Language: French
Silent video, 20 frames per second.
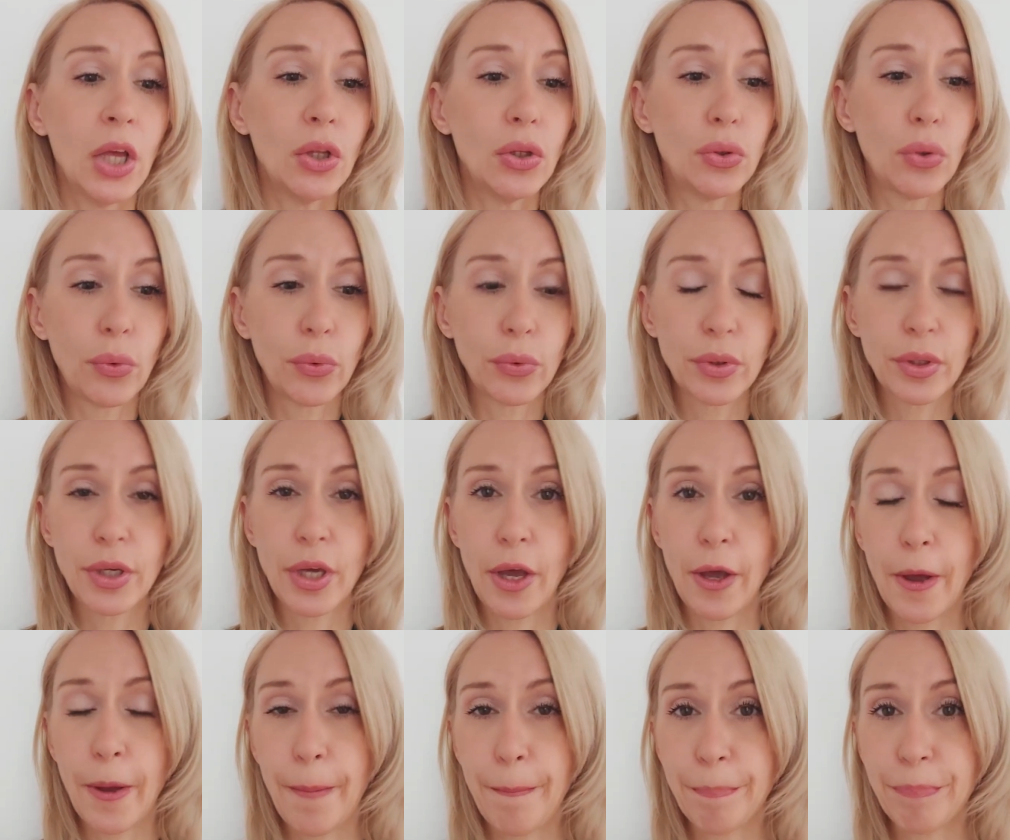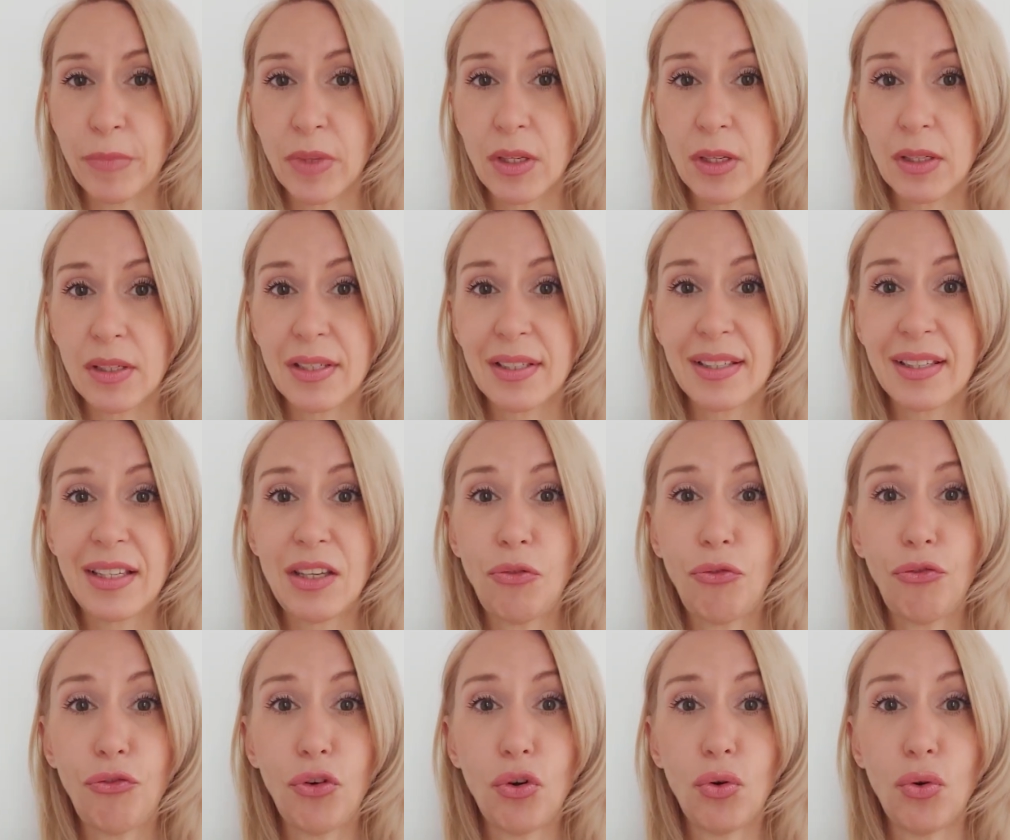Donc euh, ce qu'il
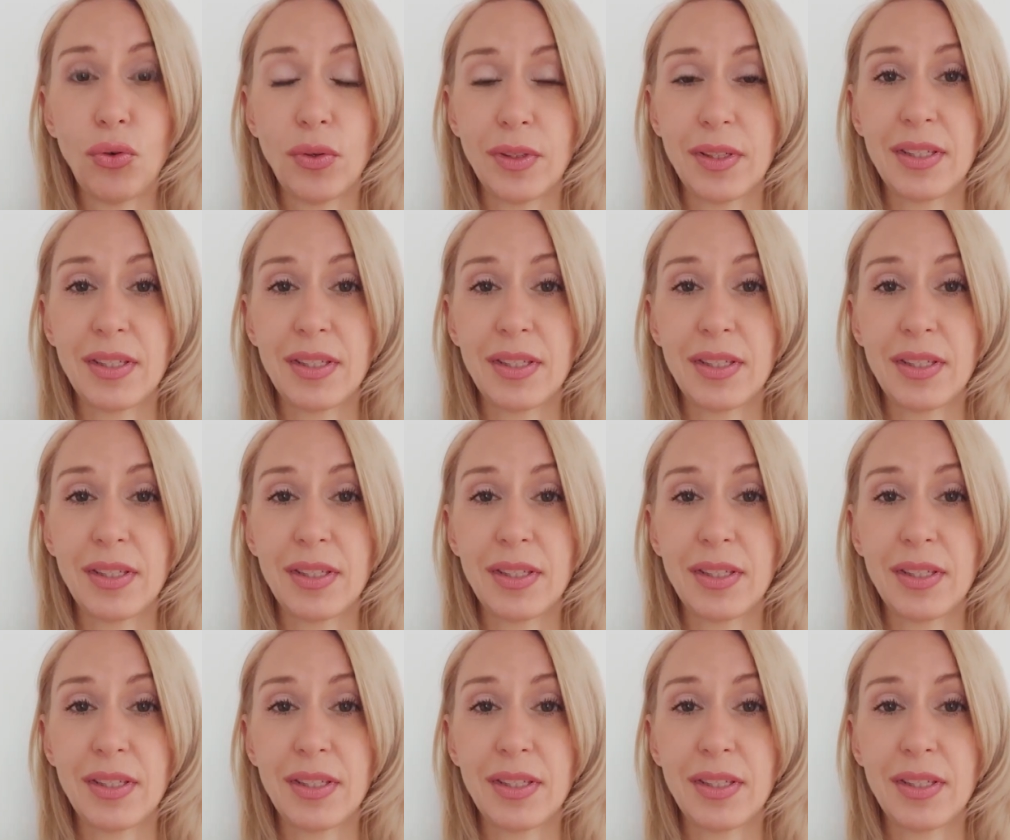faut,